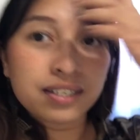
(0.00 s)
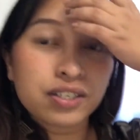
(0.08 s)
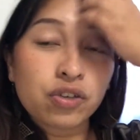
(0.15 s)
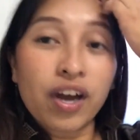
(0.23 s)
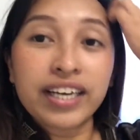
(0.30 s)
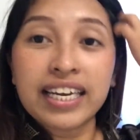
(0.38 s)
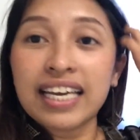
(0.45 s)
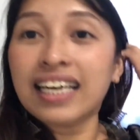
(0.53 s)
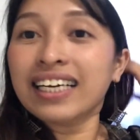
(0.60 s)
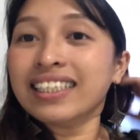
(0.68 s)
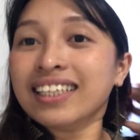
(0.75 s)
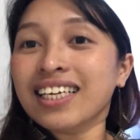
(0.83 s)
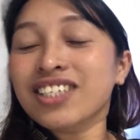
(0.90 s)
So, ayan,
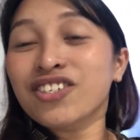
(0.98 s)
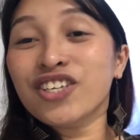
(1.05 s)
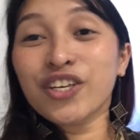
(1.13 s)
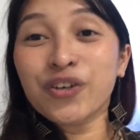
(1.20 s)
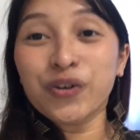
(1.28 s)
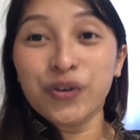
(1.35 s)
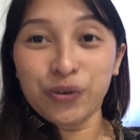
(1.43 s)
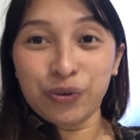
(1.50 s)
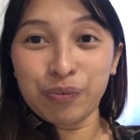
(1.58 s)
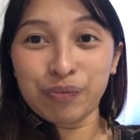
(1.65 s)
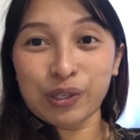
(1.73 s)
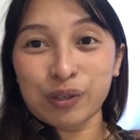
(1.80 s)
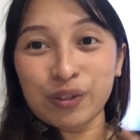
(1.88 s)
nakita nyo na yung room.
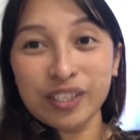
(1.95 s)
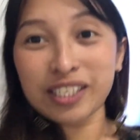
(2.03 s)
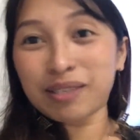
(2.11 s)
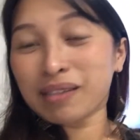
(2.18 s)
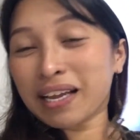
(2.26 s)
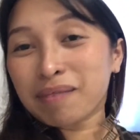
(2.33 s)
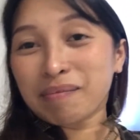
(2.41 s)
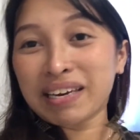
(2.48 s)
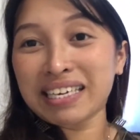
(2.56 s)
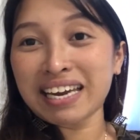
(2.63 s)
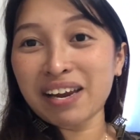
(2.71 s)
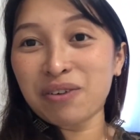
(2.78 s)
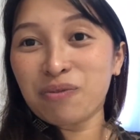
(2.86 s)
So, this is like my
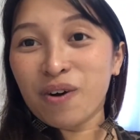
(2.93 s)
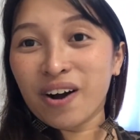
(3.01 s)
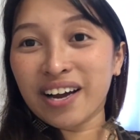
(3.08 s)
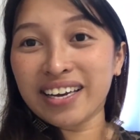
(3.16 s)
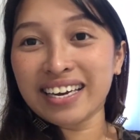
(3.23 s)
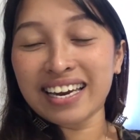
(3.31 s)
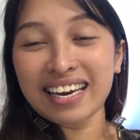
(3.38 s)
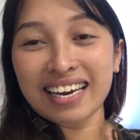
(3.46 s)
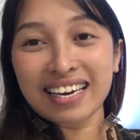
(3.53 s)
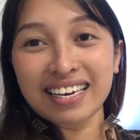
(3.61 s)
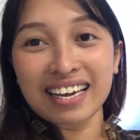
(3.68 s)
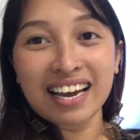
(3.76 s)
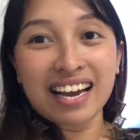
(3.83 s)
day one
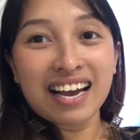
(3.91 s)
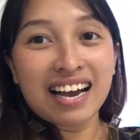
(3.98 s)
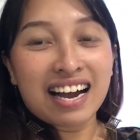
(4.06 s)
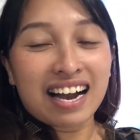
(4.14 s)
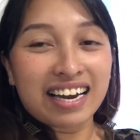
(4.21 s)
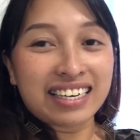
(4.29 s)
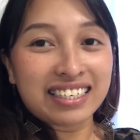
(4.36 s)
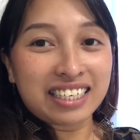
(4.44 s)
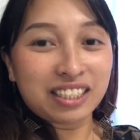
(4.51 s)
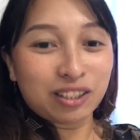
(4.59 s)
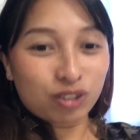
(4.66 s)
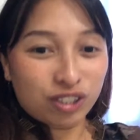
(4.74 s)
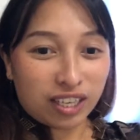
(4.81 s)
and I
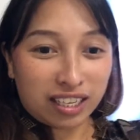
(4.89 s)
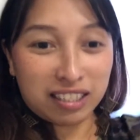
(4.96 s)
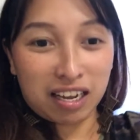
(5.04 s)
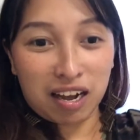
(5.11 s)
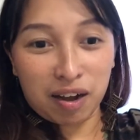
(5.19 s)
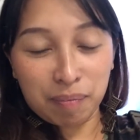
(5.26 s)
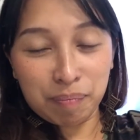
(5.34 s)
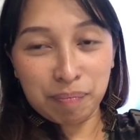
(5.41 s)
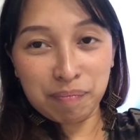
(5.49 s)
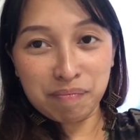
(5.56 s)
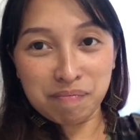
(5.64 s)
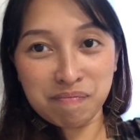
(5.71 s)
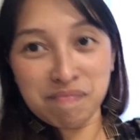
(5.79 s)
need to set up
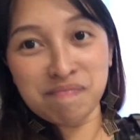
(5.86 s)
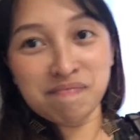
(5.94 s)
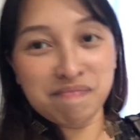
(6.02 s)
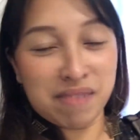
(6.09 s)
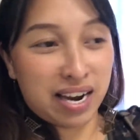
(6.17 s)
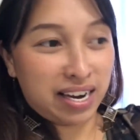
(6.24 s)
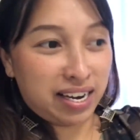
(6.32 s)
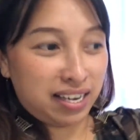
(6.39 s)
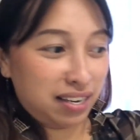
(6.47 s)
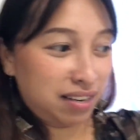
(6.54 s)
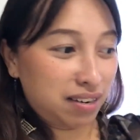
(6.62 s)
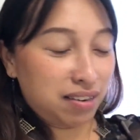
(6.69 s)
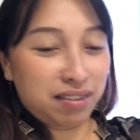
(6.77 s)
my
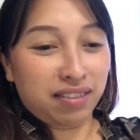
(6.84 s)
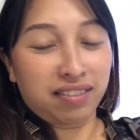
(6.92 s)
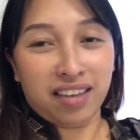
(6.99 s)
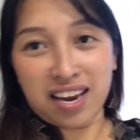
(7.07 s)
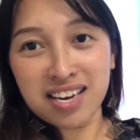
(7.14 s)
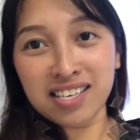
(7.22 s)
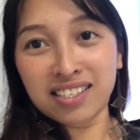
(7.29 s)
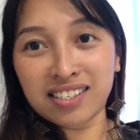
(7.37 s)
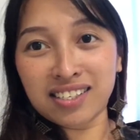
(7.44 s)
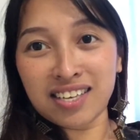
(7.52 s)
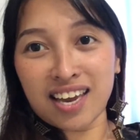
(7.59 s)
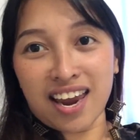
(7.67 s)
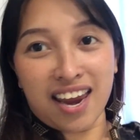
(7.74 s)
things
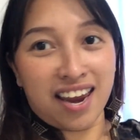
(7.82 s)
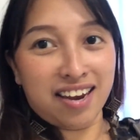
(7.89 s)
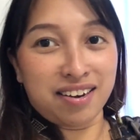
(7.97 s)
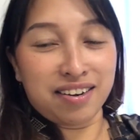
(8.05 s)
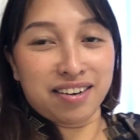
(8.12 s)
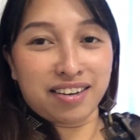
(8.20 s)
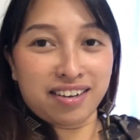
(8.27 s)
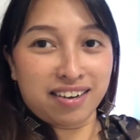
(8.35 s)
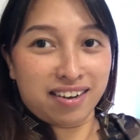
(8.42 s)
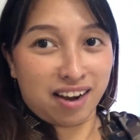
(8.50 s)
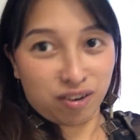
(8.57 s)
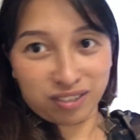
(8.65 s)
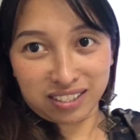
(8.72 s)
and
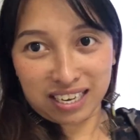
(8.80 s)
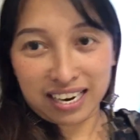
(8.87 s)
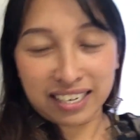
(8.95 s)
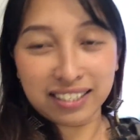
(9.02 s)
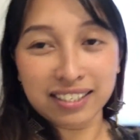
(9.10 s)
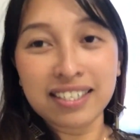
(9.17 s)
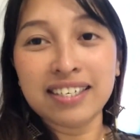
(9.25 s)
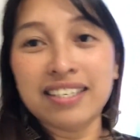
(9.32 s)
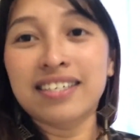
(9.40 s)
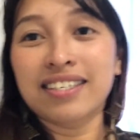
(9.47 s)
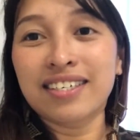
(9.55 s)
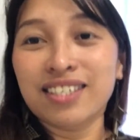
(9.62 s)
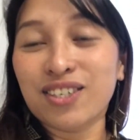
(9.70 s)
outside.
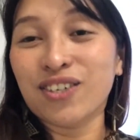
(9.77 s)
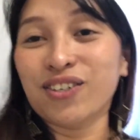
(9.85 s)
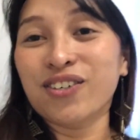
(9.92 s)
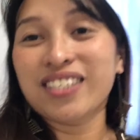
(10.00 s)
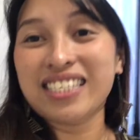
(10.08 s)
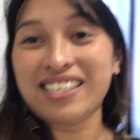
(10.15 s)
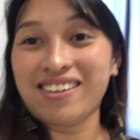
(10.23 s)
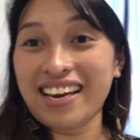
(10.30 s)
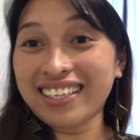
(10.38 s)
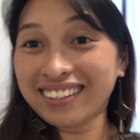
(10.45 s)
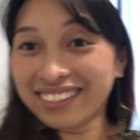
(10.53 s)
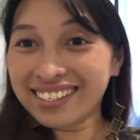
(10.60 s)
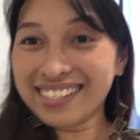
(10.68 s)
So, see you
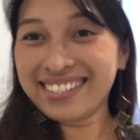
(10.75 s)
later.